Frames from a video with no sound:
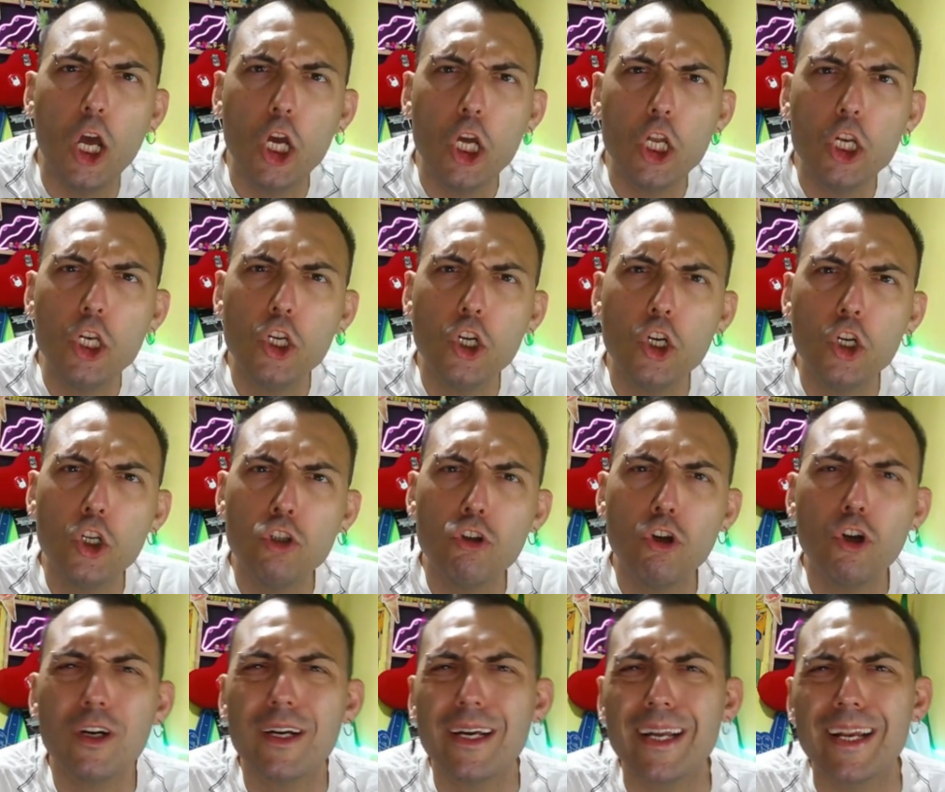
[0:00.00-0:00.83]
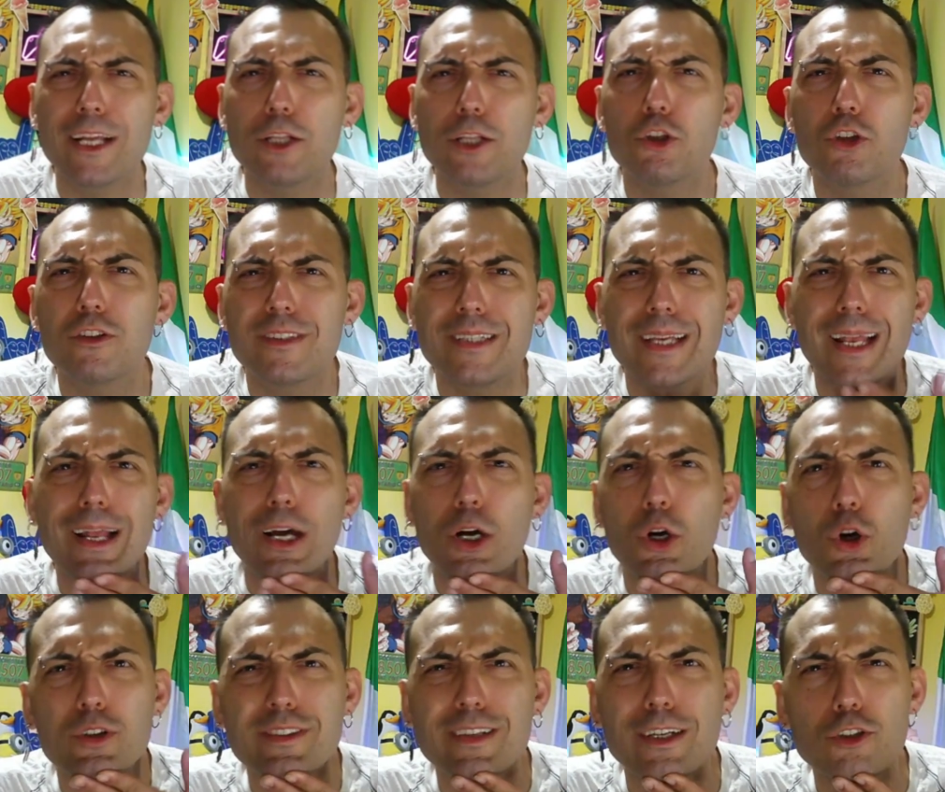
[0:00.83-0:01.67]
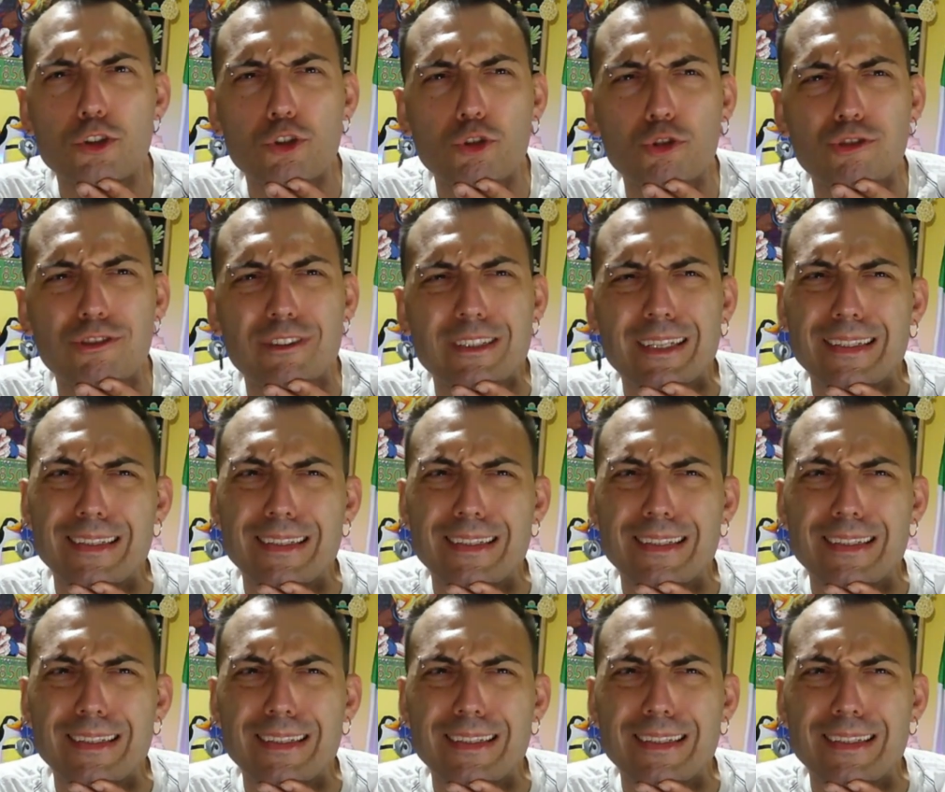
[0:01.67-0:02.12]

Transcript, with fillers: No, non credo sia la cosa giusta